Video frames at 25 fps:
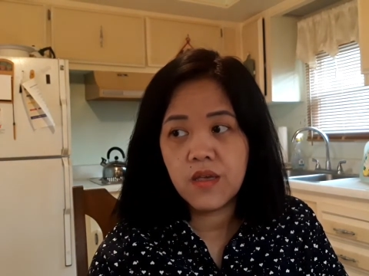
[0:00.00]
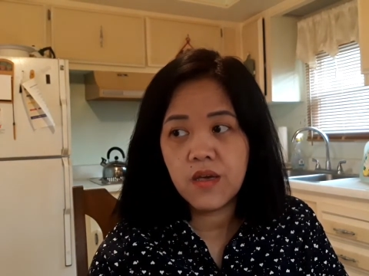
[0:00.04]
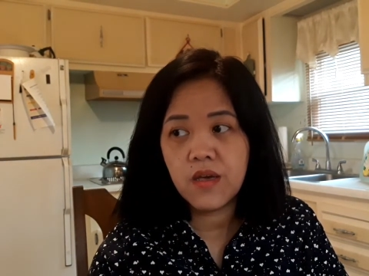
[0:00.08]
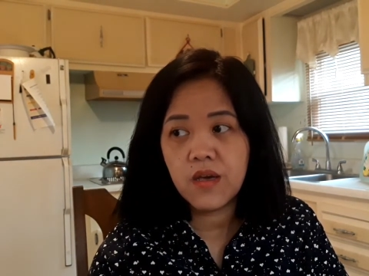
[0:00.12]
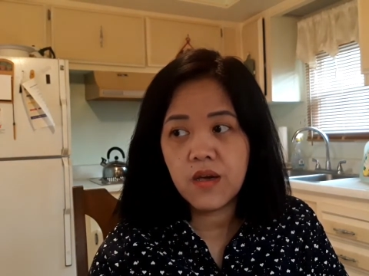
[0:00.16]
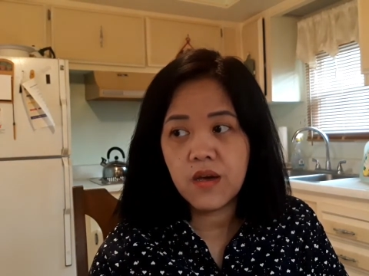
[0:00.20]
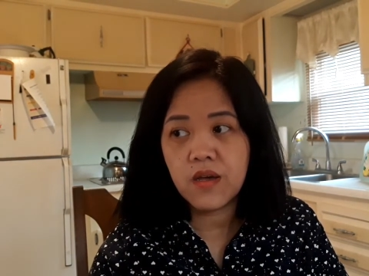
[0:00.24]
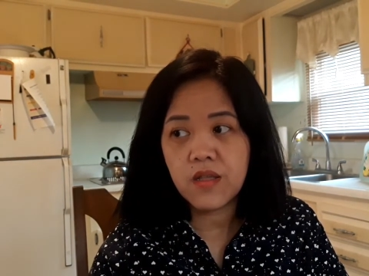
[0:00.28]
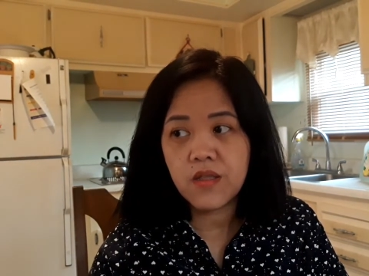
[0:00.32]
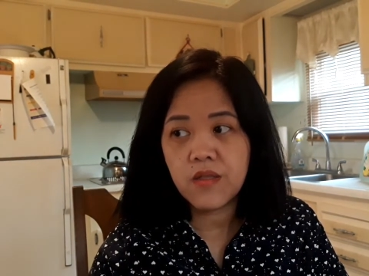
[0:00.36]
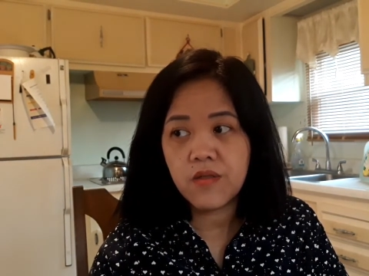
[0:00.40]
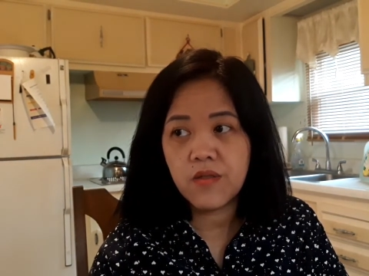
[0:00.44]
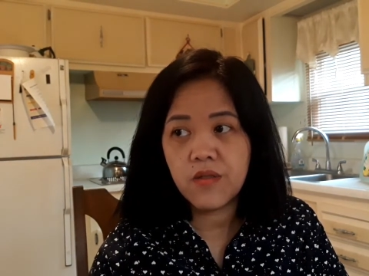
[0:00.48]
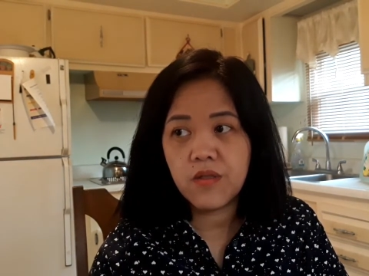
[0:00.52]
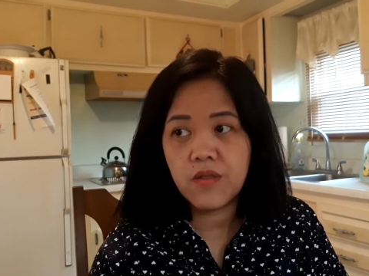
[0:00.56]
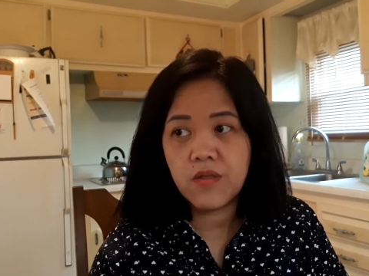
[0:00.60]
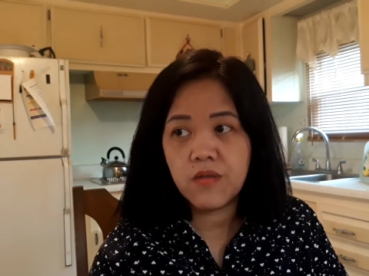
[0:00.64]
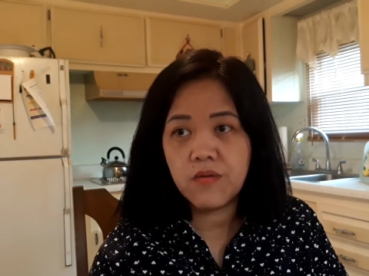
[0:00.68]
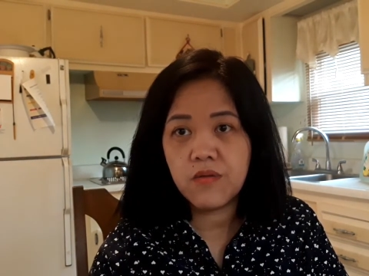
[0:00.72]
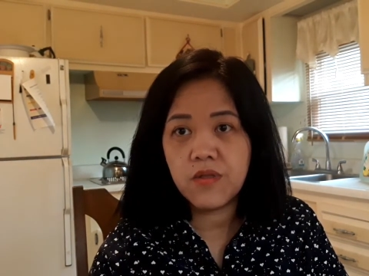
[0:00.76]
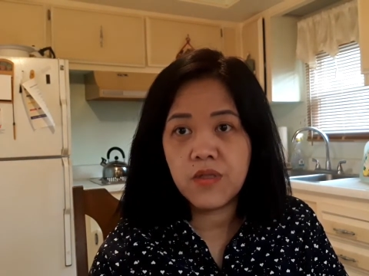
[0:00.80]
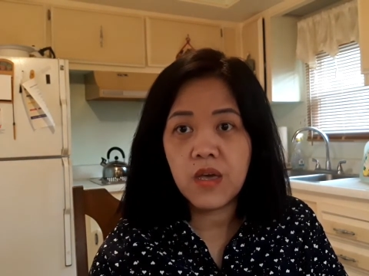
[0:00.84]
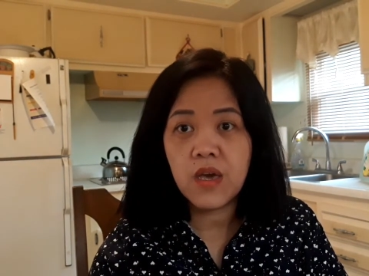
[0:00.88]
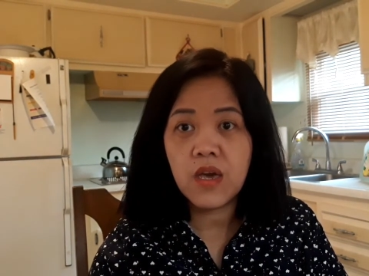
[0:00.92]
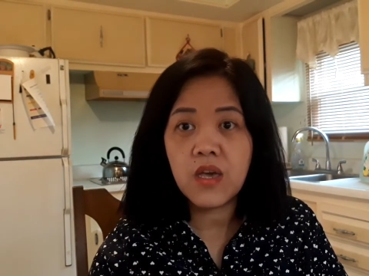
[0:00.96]
At
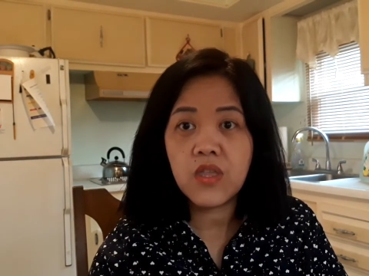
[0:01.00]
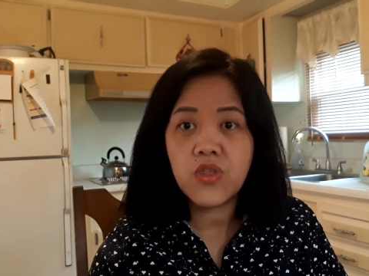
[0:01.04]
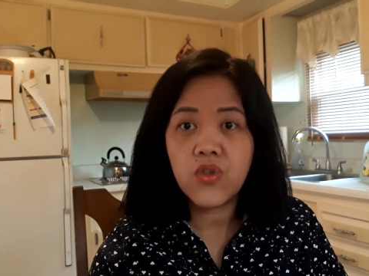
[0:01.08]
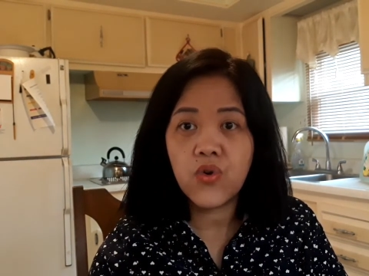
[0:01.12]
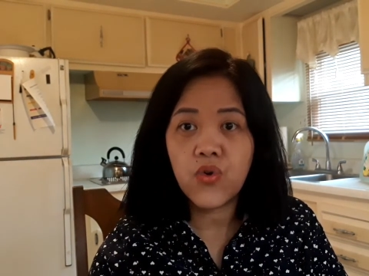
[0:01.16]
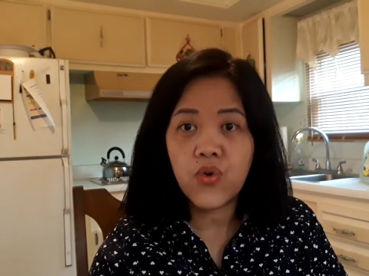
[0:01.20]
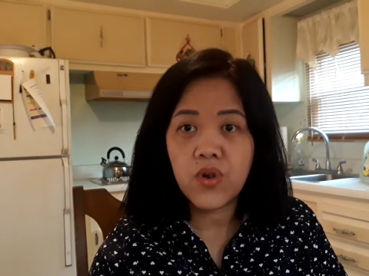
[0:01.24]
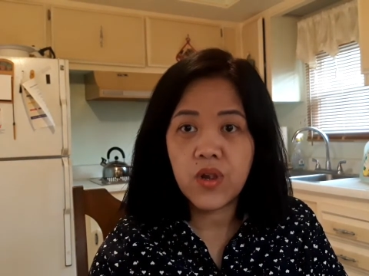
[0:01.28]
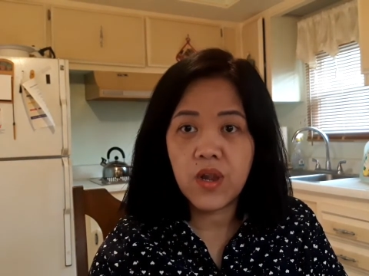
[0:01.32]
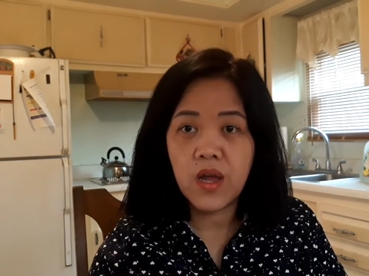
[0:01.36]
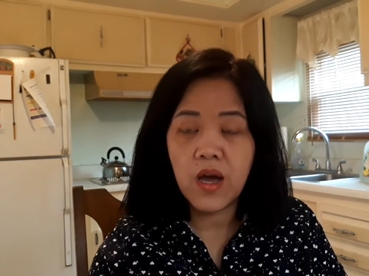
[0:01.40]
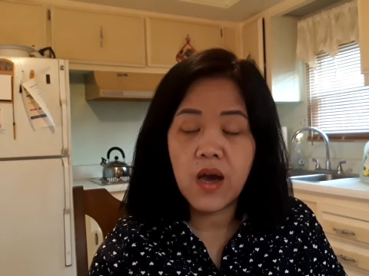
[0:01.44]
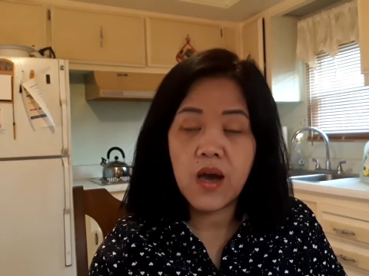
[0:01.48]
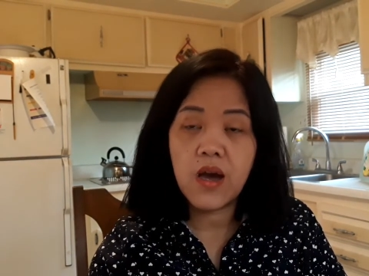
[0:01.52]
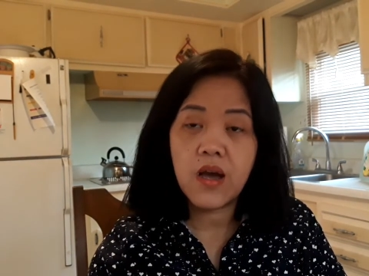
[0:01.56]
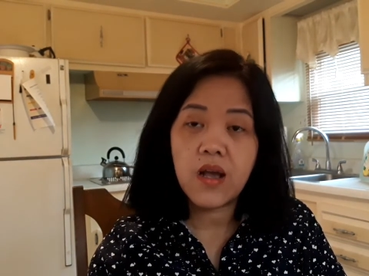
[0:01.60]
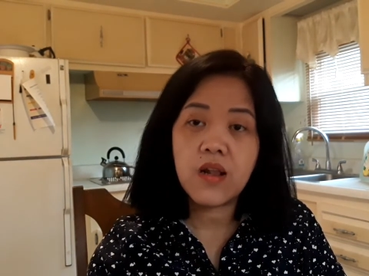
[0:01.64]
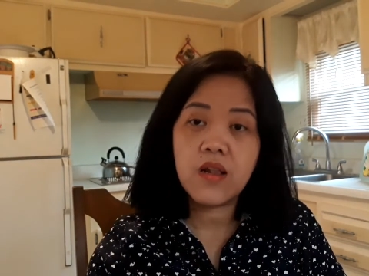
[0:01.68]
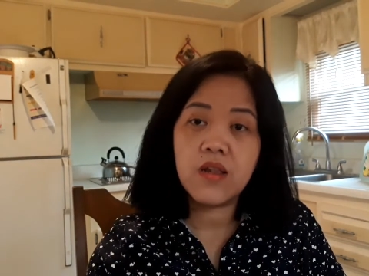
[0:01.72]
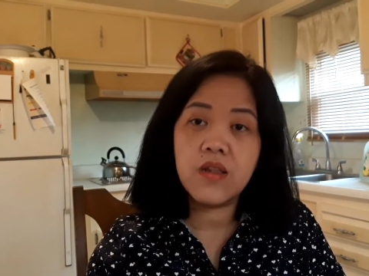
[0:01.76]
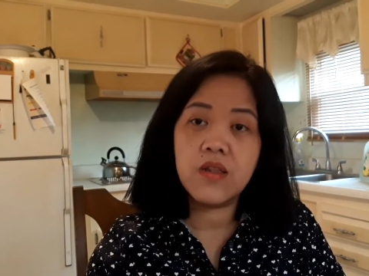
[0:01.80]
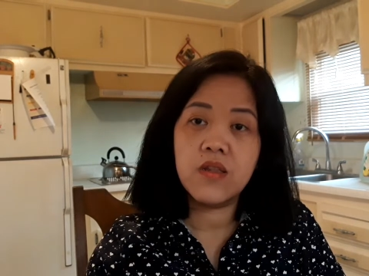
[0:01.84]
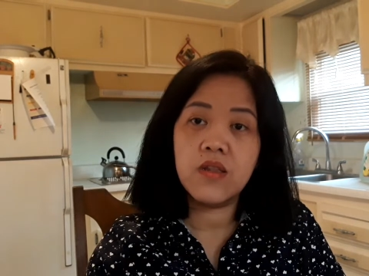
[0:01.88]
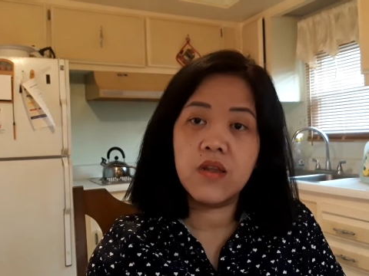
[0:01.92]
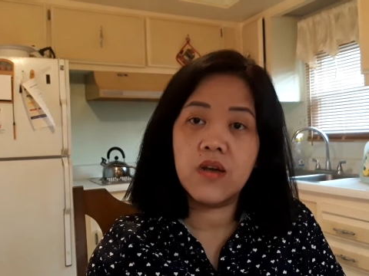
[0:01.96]
9 o'clock
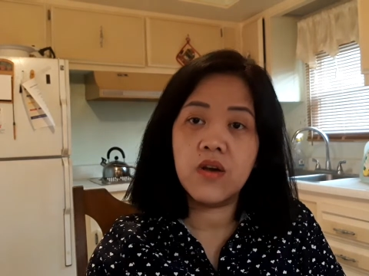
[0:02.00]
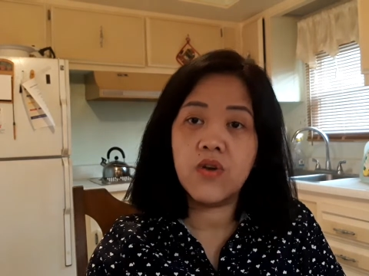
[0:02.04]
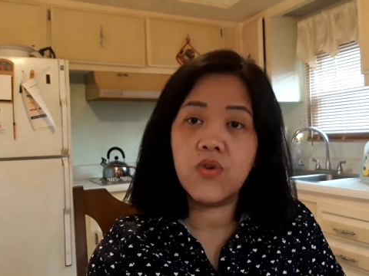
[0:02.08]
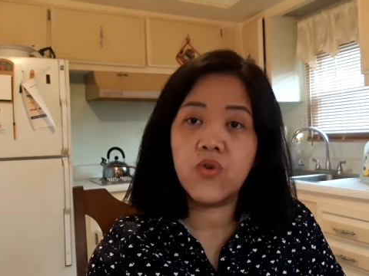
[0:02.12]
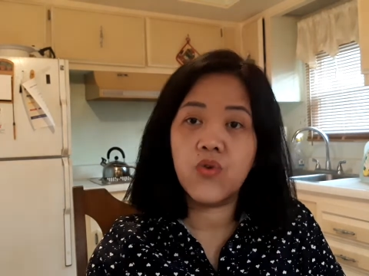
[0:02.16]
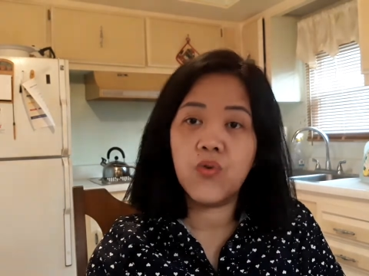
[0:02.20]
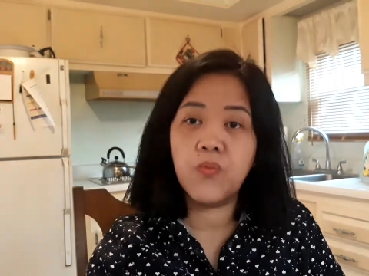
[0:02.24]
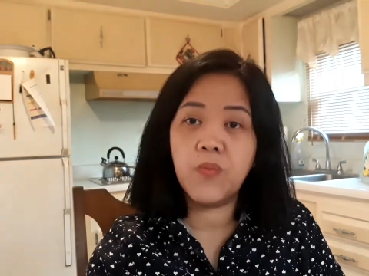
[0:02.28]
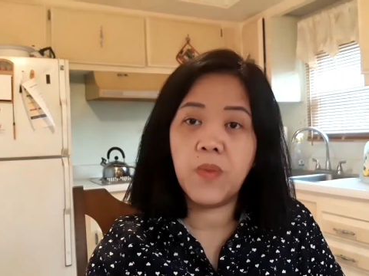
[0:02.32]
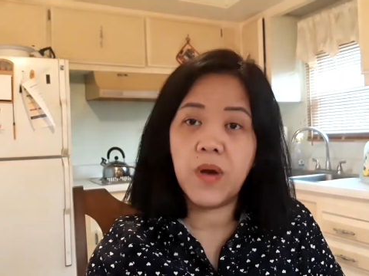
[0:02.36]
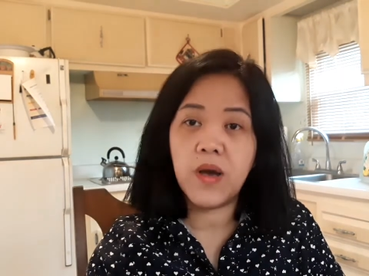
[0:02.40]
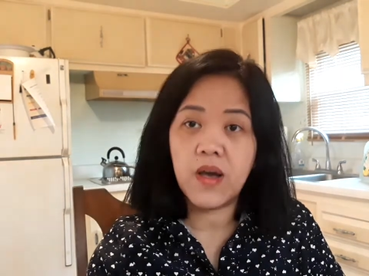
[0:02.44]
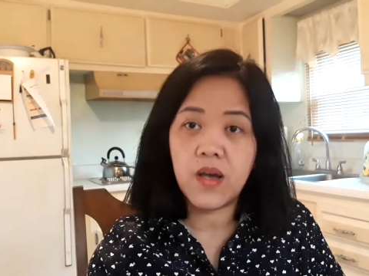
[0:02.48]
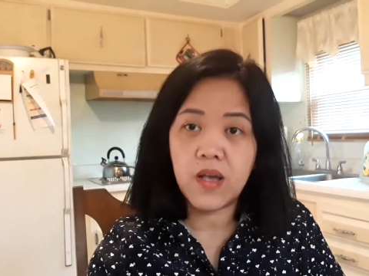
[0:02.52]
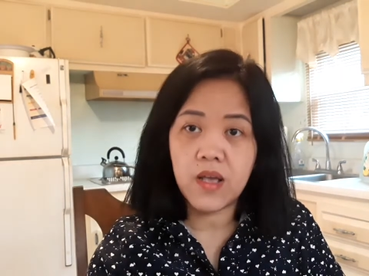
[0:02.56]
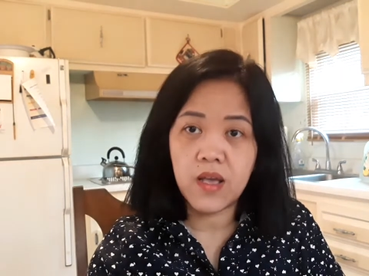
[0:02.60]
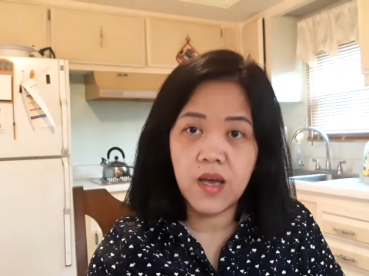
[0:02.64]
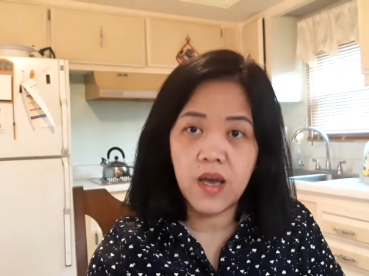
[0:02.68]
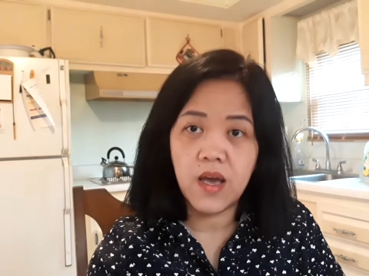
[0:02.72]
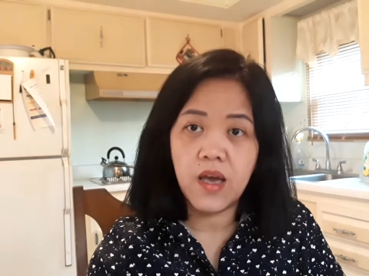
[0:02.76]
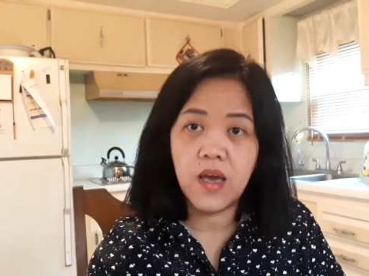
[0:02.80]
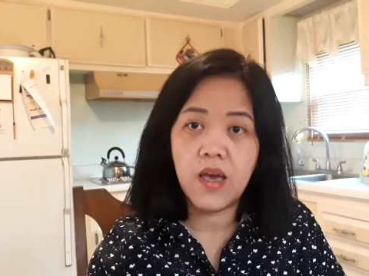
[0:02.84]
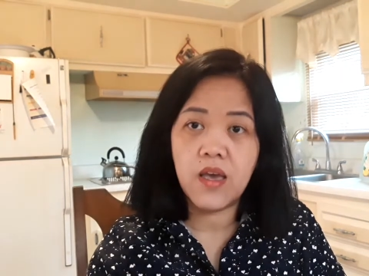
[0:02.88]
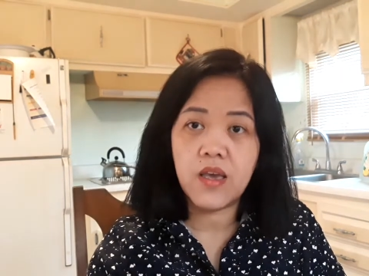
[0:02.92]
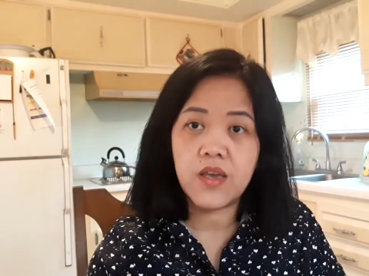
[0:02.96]
ng
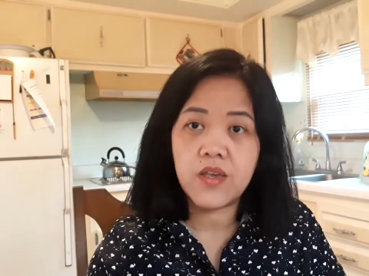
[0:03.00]
umaga,